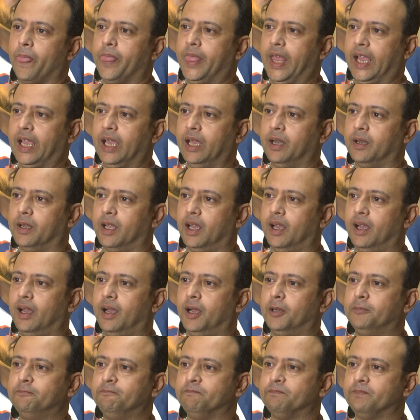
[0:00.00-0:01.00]
দেখেন
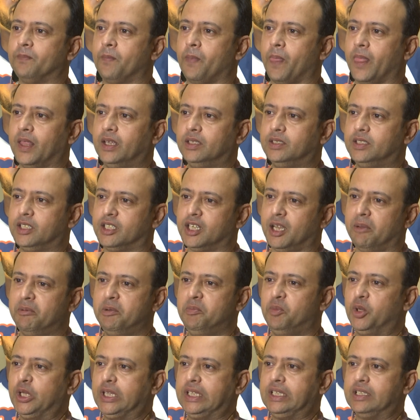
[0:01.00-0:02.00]
যেটা
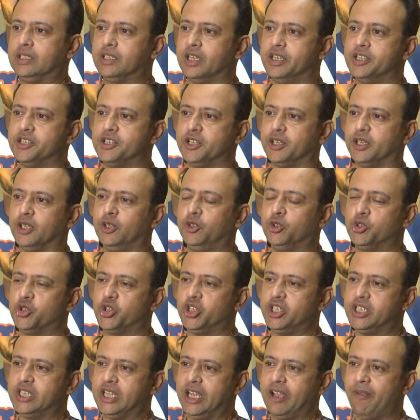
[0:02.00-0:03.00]
আমি বলতে চাই সেটা
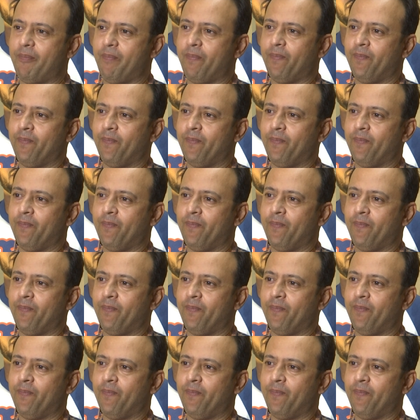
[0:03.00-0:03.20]
হচ্ছে যে